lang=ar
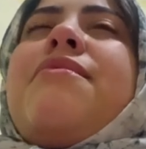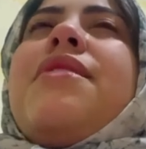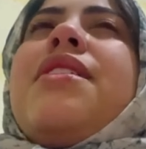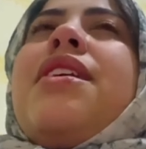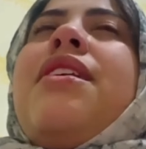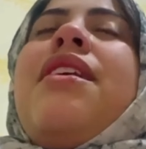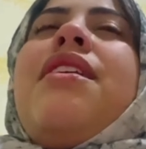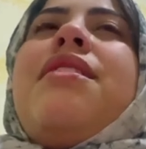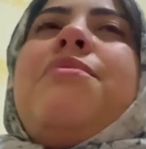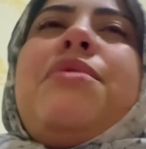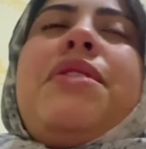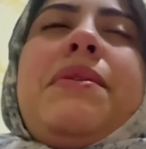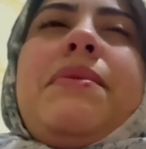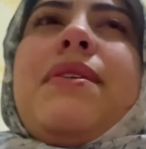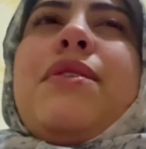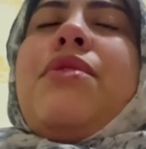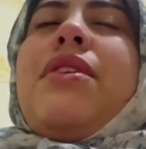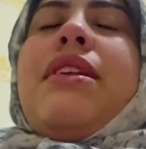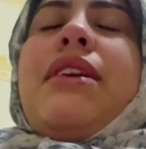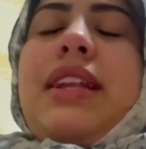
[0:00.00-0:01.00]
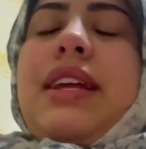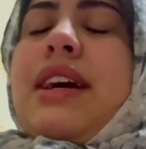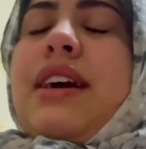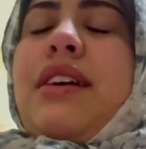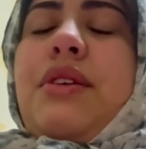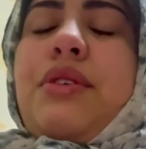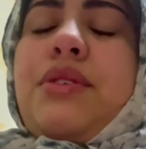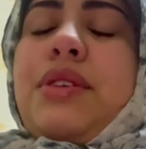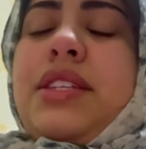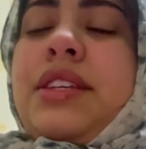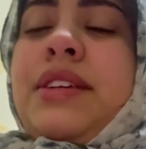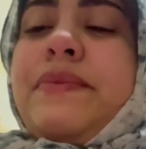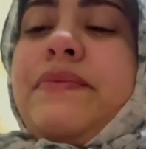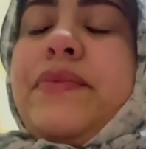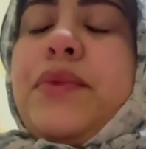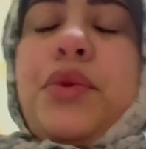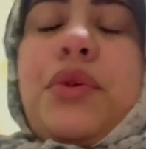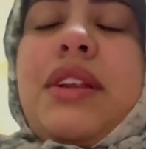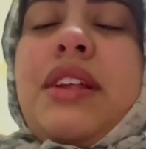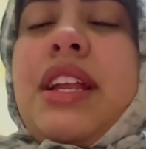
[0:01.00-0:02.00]
المهم قلنا ليها اخوتي
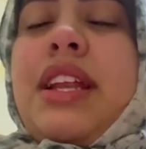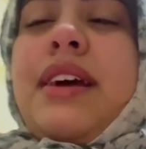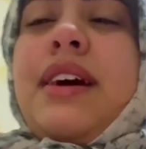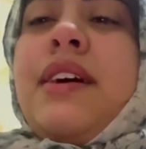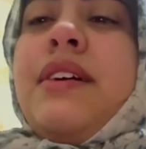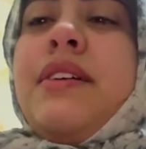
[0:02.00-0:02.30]
قلنا ليها